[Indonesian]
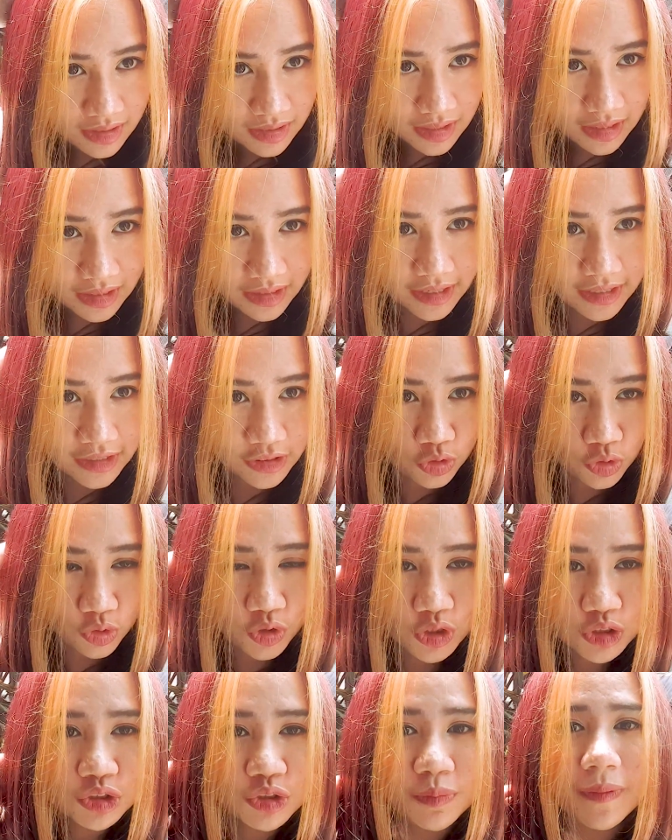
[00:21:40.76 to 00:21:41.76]
karena itu
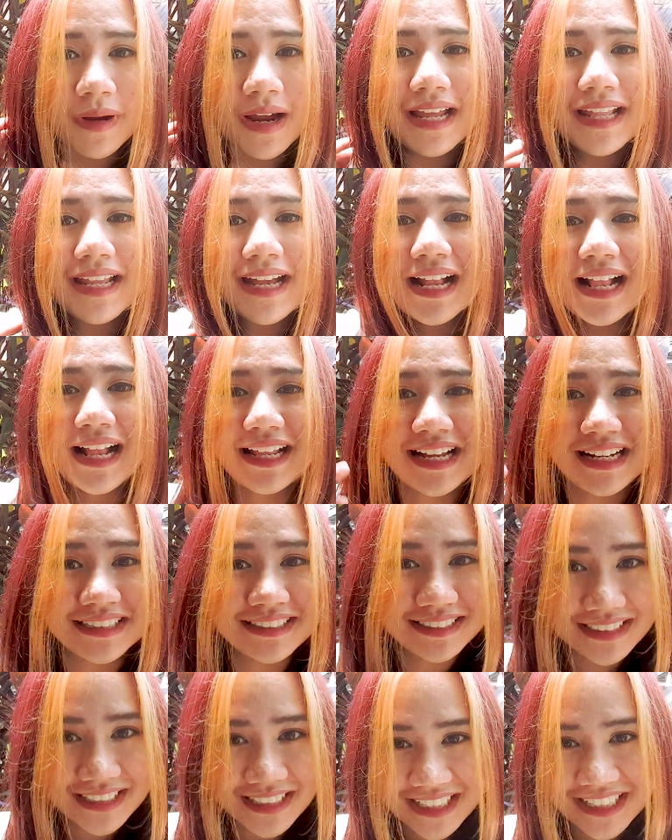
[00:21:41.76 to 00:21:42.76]
supaya ada
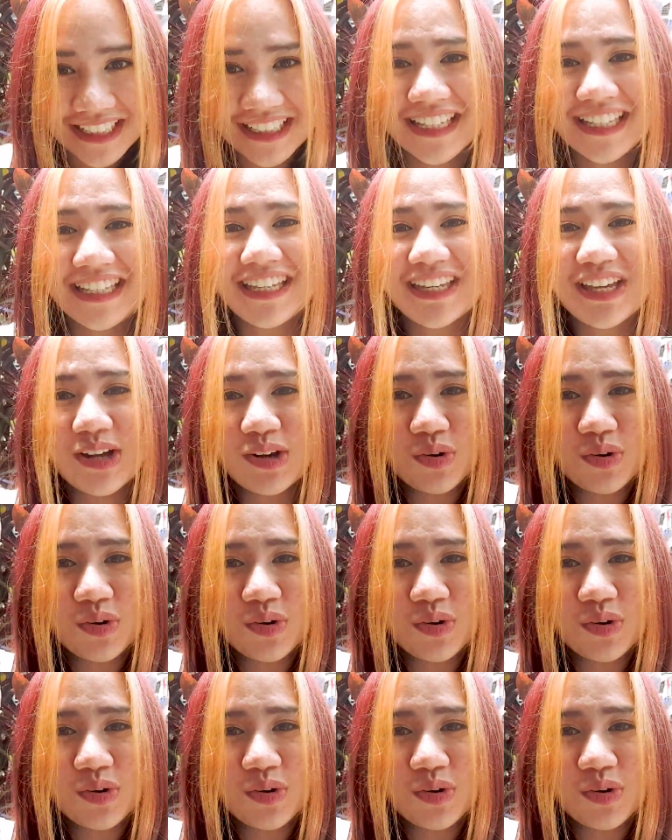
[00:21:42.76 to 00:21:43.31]
gradasi jadinya